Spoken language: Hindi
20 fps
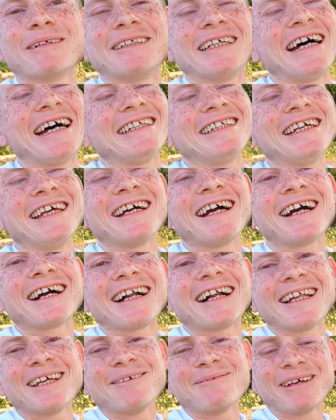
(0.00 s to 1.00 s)
मज़ा आ जाएगा
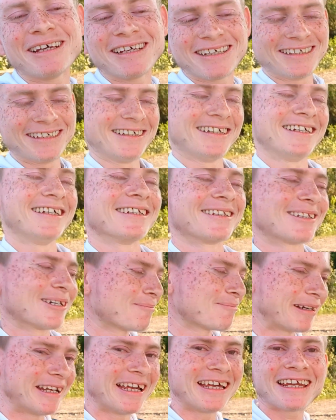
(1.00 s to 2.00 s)
खाने में तो
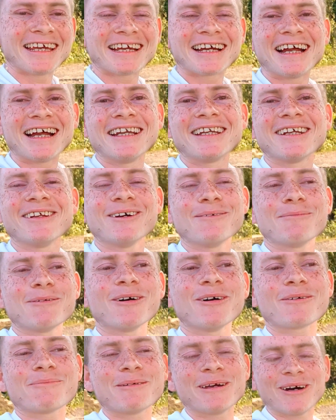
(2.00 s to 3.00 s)
बने रहे कंटिन्यू
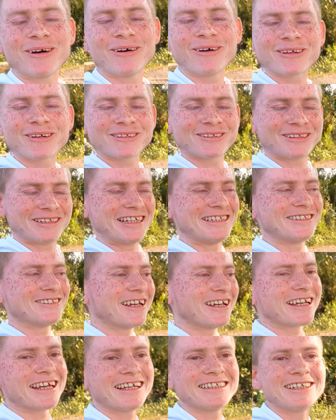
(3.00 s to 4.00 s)
ब्लॉग में और
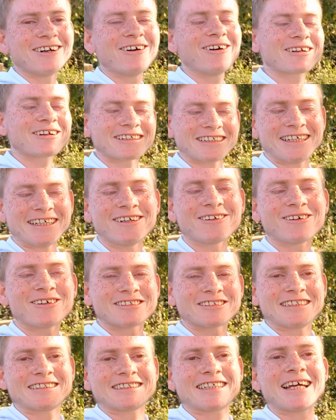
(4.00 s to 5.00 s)
इन्जॉय कीजिए और चैनल को
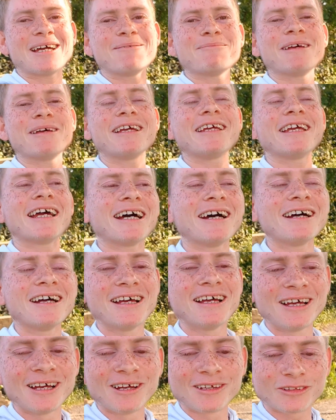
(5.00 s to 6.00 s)
सब्सक्राइब नहीं किया
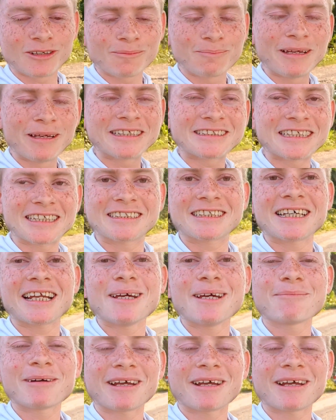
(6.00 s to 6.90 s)
तो प्लीज़ सब्सक्राइब